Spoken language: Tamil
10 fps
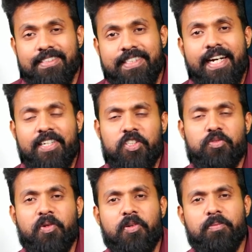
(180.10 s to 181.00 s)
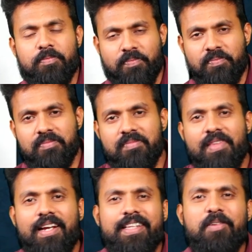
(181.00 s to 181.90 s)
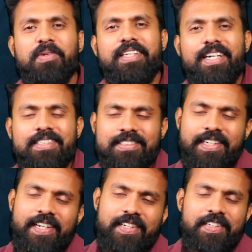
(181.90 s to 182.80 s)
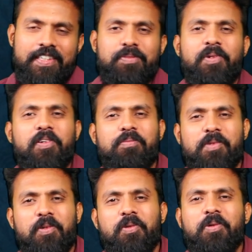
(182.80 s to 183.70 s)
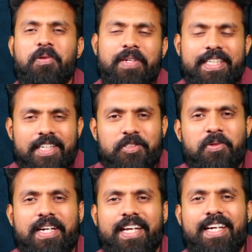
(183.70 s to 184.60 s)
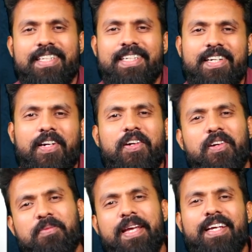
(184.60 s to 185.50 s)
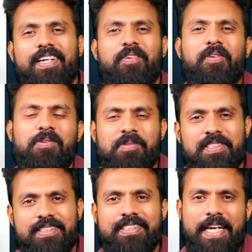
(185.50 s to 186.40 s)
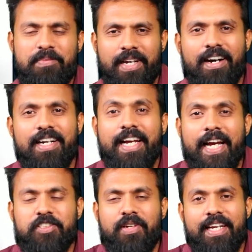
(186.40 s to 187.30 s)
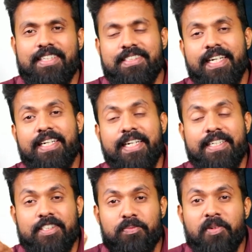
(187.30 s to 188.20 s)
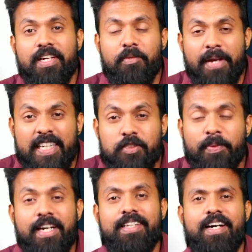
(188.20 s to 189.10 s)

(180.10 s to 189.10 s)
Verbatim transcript: என்சிஆர்டி டெக்ஸ்ட் புக்கும் தமிழ்நாடு ஸ்டேட் டெக்ஸ்ட் புக்கும் ஒரு வித்தியாசமும் கிடையாது ரெண்டுமே ஆல்மோஸ்ட் சேம் தான் ஆக்சுவலி என்சிஆர்டி டெக்ஸ்ட் புக்கினை பேஸ் பண்ணி